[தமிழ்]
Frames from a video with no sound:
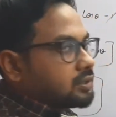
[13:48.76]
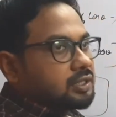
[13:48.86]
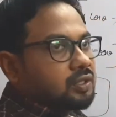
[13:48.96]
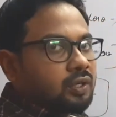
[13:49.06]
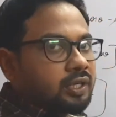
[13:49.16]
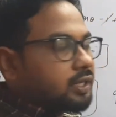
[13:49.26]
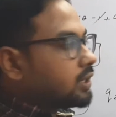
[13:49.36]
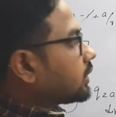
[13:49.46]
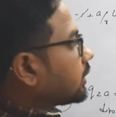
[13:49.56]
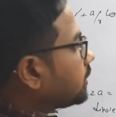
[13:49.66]
ஜீரோ
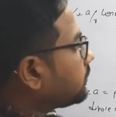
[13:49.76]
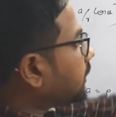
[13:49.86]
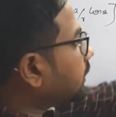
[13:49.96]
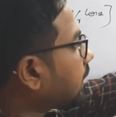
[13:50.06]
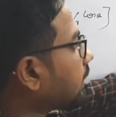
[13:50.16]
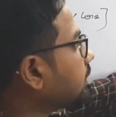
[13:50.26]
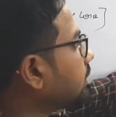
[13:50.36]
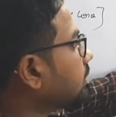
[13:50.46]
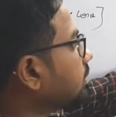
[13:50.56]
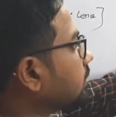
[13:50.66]
டிகிரினா கண்டிப்பாக இங்கே
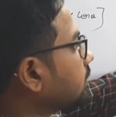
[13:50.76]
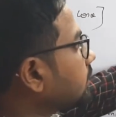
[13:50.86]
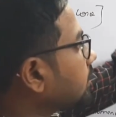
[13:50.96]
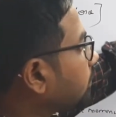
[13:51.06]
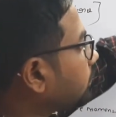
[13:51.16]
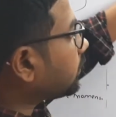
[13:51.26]
ஆங்கிளே இருக்காது அப்போ